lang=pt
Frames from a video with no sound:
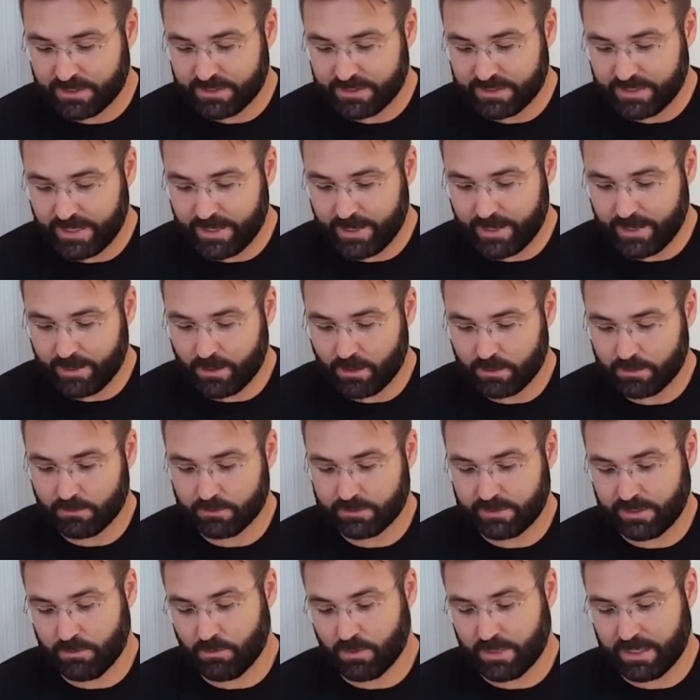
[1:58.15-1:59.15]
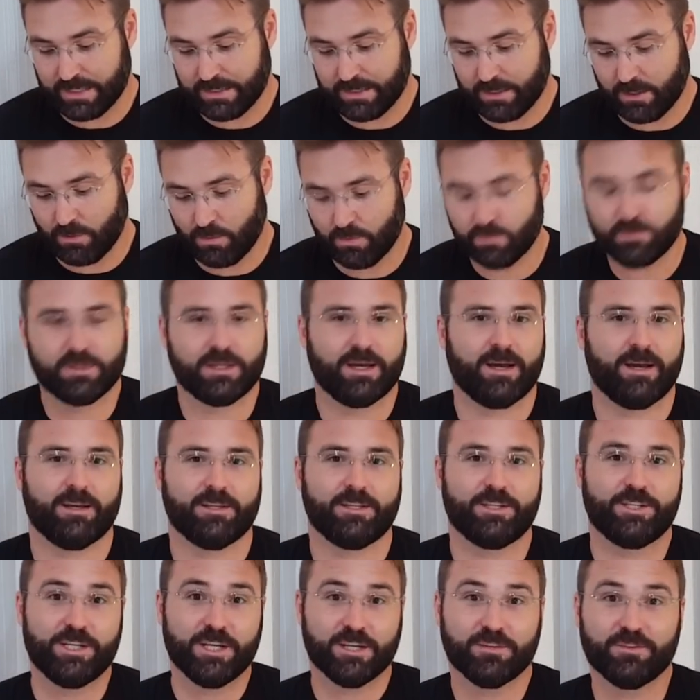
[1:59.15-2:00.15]
Que é, eu tenho o canal da
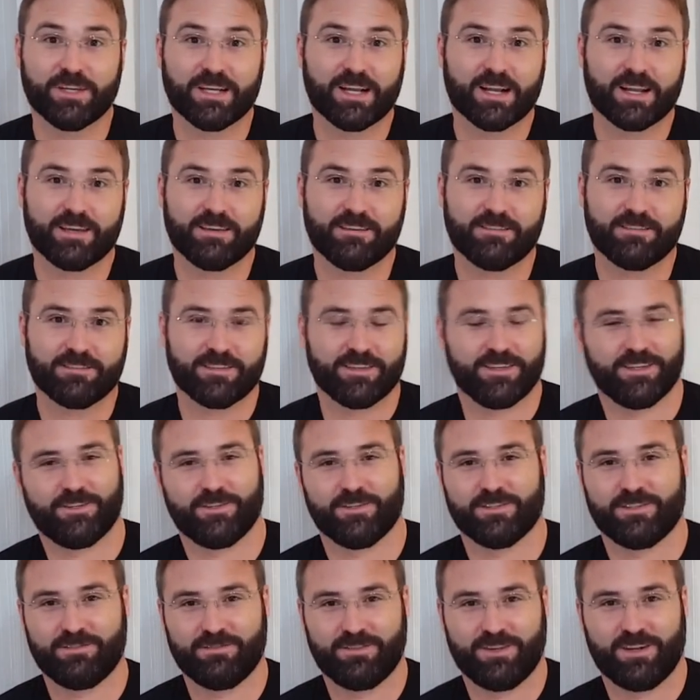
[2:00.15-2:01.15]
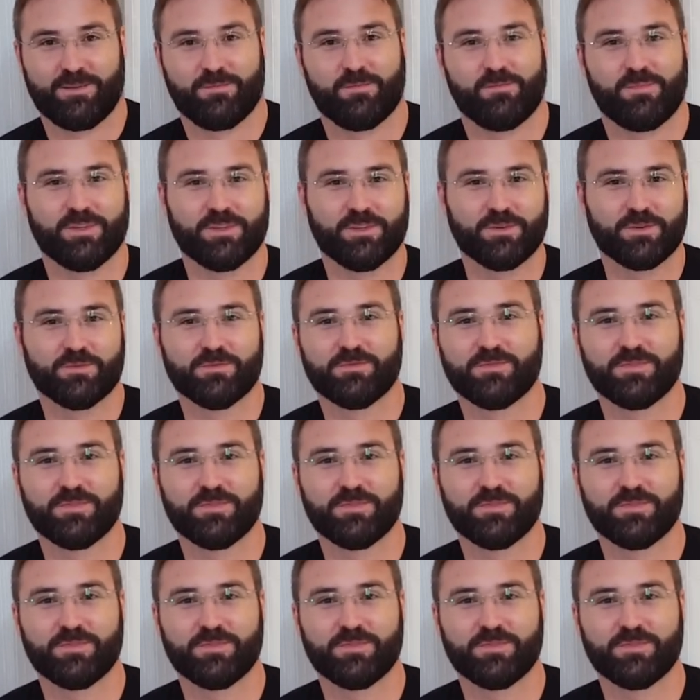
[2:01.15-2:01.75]
Tia do Inglês, inclusive ela me mandou um